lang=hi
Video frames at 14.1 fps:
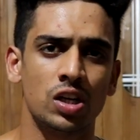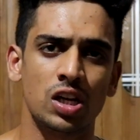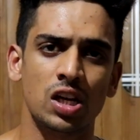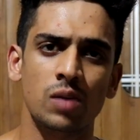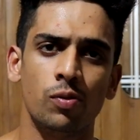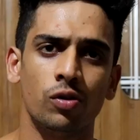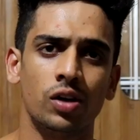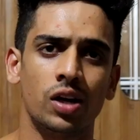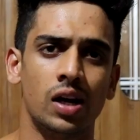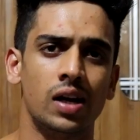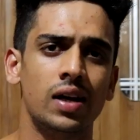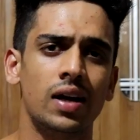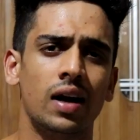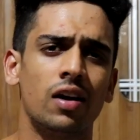कीप ऑन
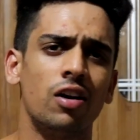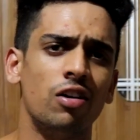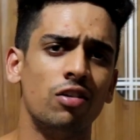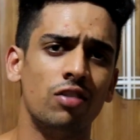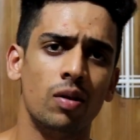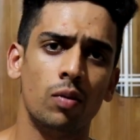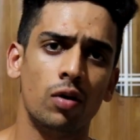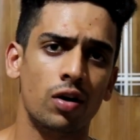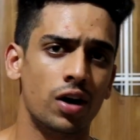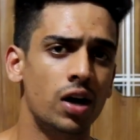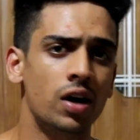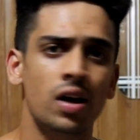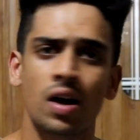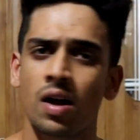गेनिंग एट अ रीजनेबल
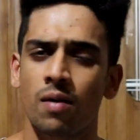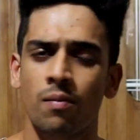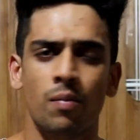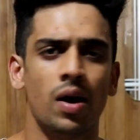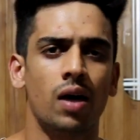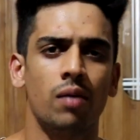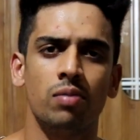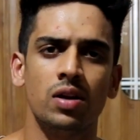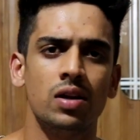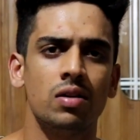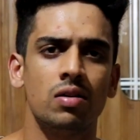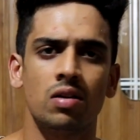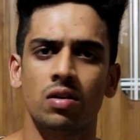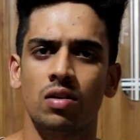रेट मैं अभी
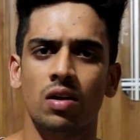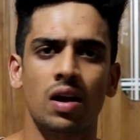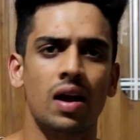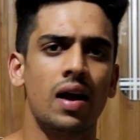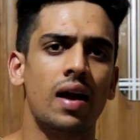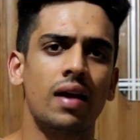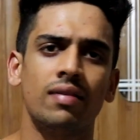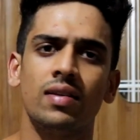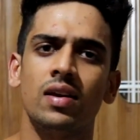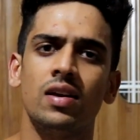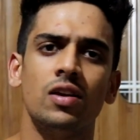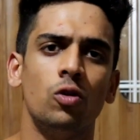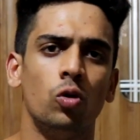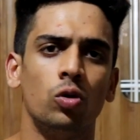ऐसे
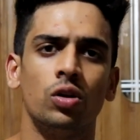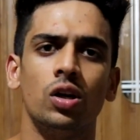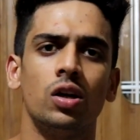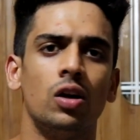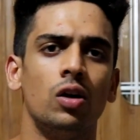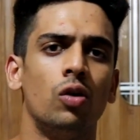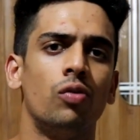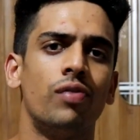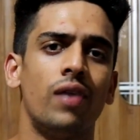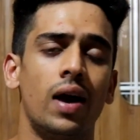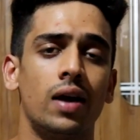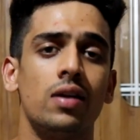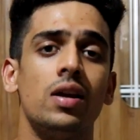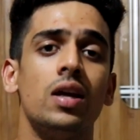ही दो तीन किलो
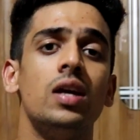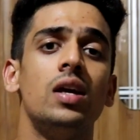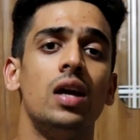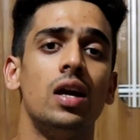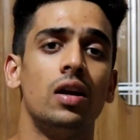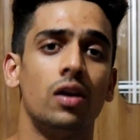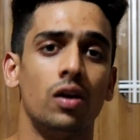फैट नहीं गेन